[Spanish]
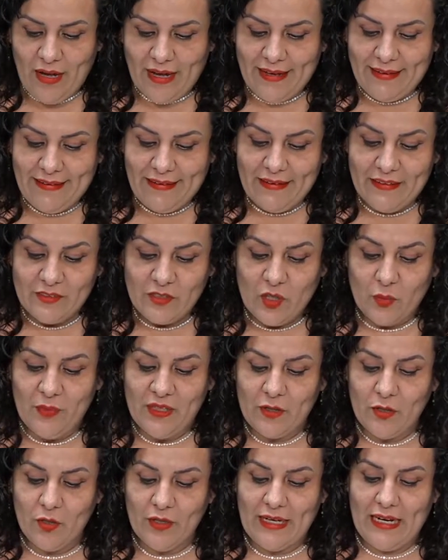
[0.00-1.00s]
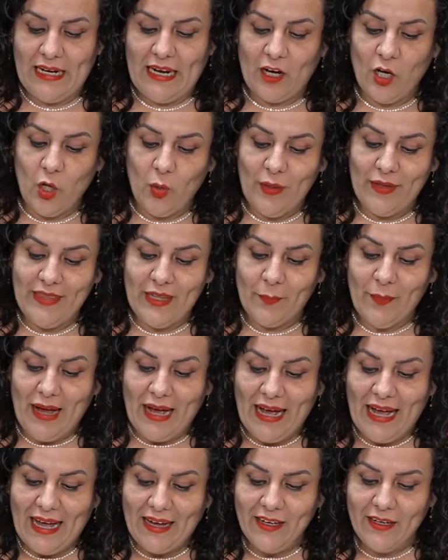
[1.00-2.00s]
allá les comento que la joven de
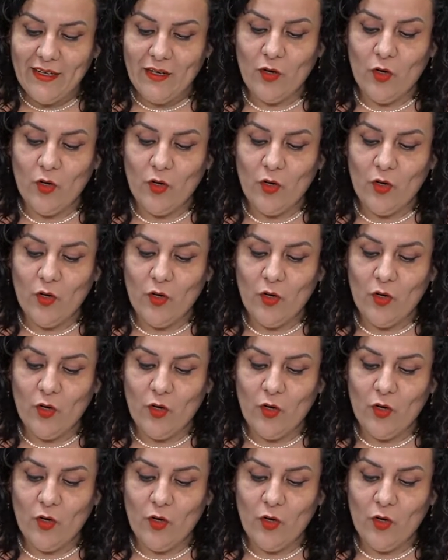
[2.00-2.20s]
Amahac